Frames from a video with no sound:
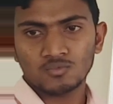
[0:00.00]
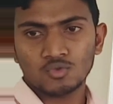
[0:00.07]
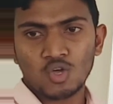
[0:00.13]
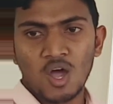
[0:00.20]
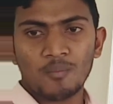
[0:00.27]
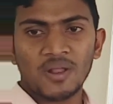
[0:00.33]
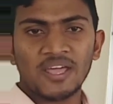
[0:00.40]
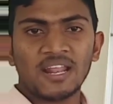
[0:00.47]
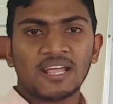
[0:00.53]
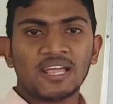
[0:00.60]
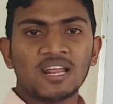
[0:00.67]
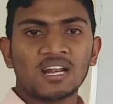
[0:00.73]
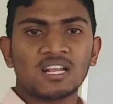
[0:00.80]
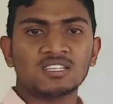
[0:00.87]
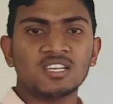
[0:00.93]
তো আমরা এর
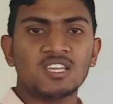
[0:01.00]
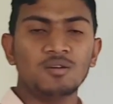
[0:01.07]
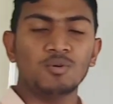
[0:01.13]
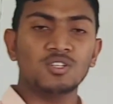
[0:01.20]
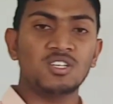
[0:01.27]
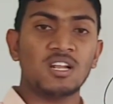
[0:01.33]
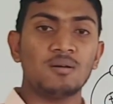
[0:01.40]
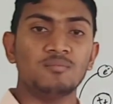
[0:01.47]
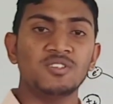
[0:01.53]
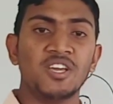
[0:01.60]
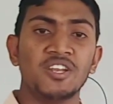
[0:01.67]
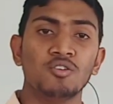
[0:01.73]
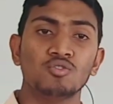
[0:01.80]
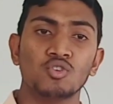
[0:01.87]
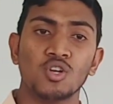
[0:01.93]
আগের ক্লাসে কি বলছিলাম যে
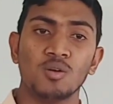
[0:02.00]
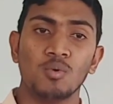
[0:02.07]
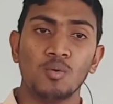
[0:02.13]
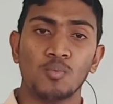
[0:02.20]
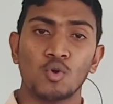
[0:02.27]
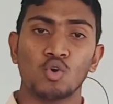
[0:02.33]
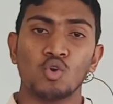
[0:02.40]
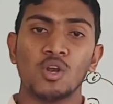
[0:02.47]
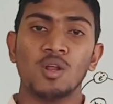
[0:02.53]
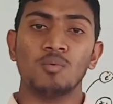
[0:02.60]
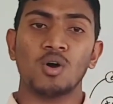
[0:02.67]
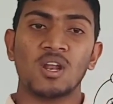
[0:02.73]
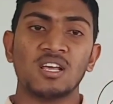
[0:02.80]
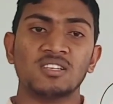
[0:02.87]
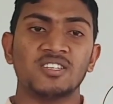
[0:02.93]
নিউটন এবং প্রোটনের
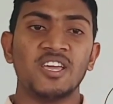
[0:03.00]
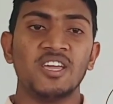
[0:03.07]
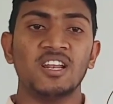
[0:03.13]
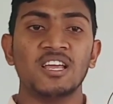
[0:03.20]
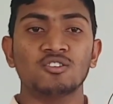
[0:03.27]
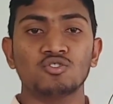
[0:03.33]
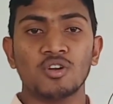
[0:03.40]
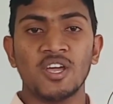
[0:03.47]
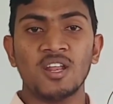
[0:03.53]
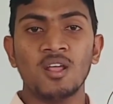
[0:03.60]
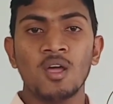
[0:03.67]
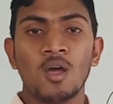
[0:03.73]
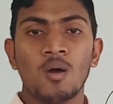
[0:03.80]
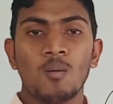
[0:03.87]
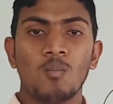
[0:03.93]
ভর আছে ইলেকট্রনের
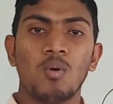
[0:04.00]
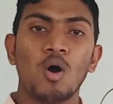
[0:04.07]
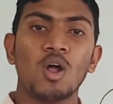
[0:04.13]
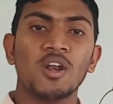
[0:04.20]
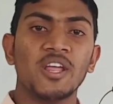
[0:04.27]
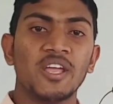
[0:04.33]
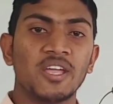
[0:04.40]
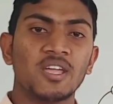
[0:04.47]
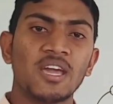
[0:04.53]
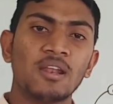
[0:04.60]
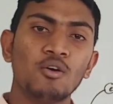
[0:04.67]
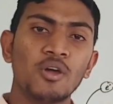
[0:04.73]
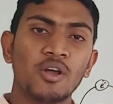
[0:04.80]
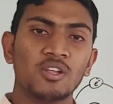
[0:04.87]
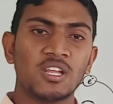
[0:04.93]
ভর নেই কেন
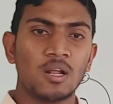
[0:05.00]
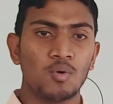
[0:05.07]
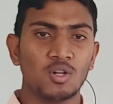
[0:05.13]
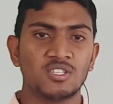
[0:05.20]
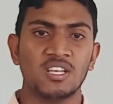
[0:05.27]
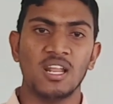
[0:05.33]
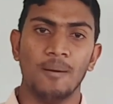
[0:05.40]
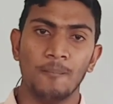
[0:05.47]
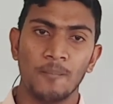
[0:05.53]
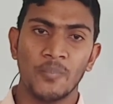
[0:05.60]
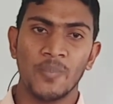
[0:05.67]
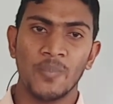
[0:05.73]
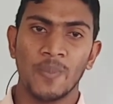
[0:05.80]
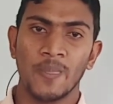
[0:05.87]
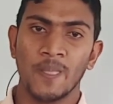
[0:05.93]
এই কথাটা বলছিলাম
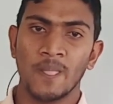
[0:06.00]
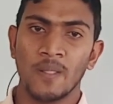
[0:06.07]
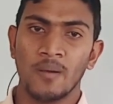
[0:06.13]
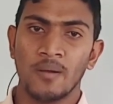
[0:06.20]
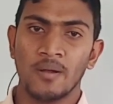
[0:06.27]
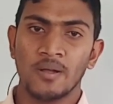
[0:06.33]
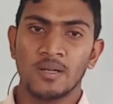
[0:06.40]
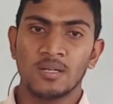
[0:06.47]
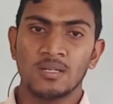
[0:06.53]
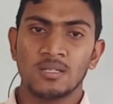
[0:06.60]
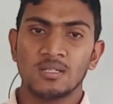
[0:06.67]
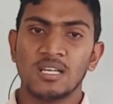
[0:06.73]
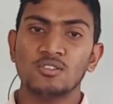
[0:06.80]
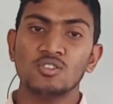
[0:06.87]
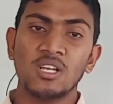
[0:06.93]

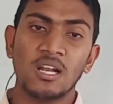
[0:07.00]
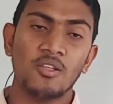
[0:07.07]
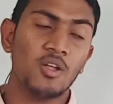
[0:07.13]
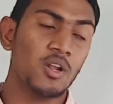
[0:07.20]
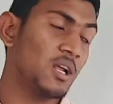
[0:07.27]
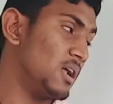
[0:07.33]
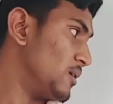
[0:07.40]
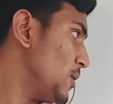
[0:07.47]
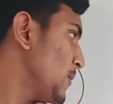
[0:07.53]
তা তো জানা দরকার